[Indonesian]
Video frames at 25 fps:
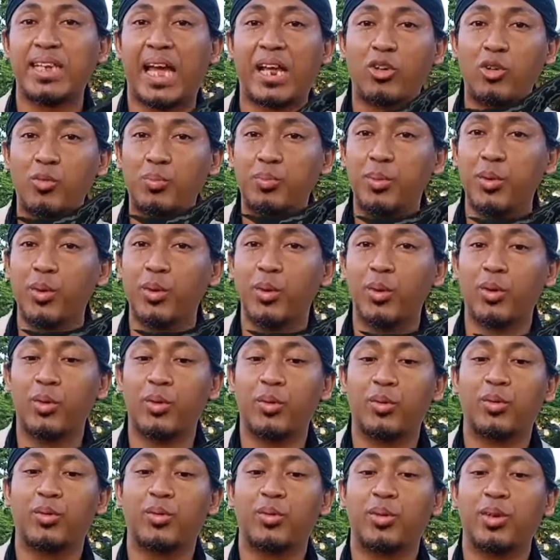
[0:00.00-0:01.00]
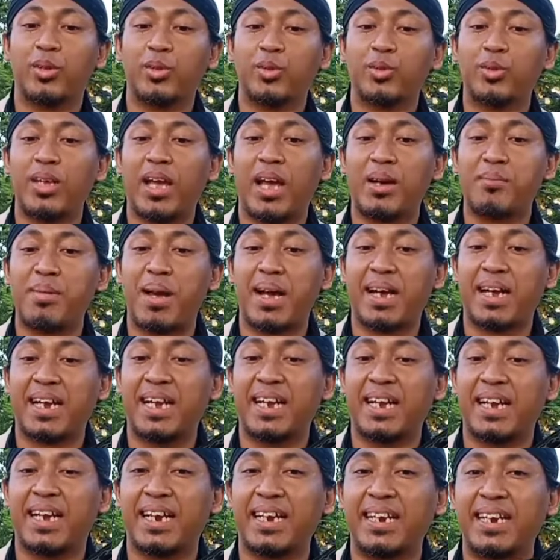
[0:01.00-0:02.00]
carubuk itu ya pakai
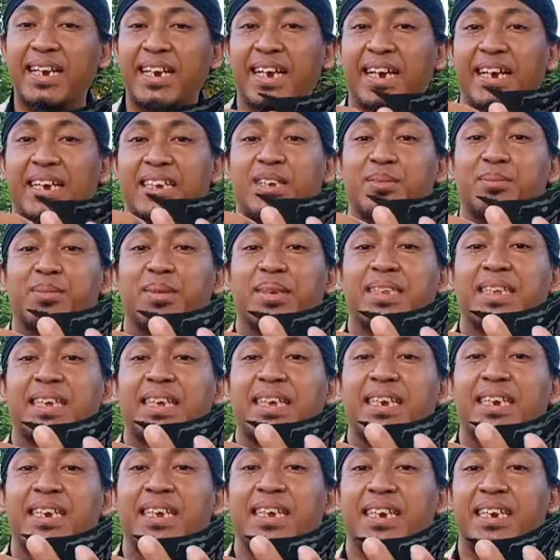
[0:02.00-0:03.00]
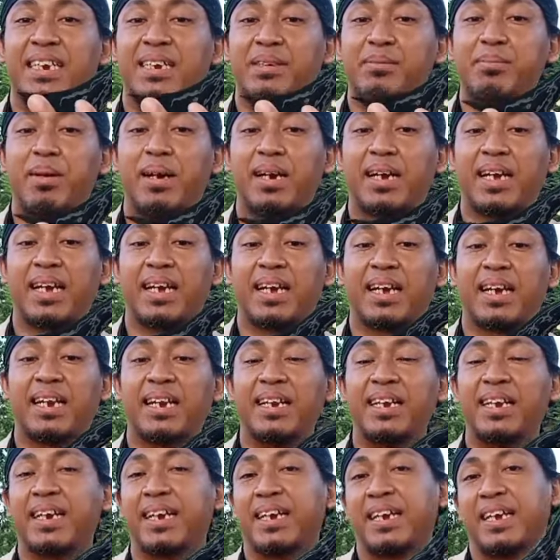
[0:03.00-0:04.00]
greneng seperti ini ini pakai
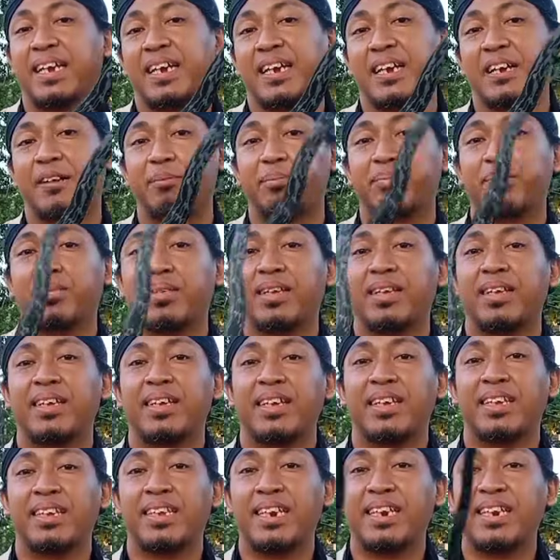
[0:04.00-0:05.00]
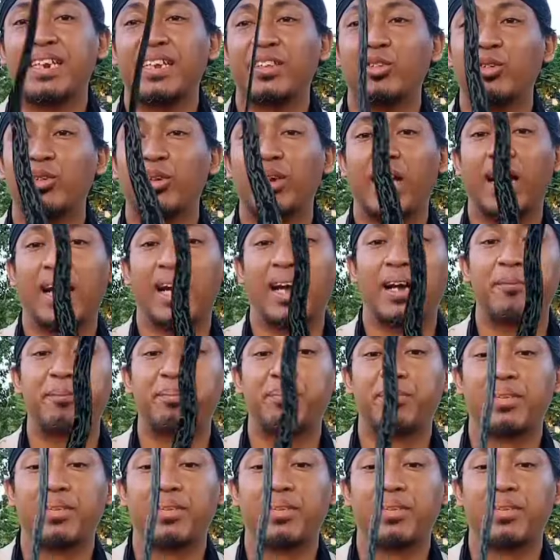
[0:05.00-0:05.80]
greneng ya jadi itu ya